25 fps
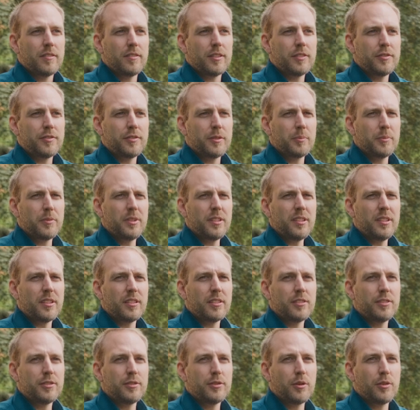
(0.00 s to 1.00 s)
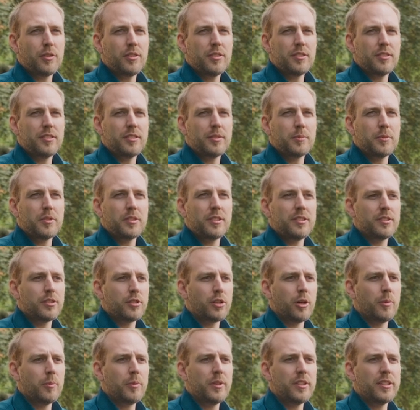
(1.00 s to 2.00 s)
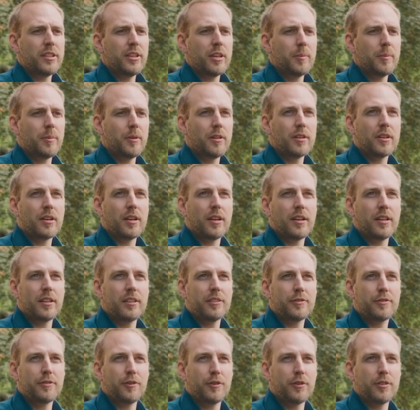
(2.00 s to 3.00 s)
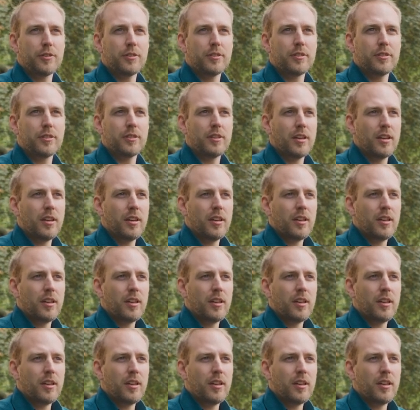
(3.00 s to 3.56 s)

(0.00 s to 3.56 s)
Was für mich ganz toll ist, ist immer diese Kombinierbarkeit von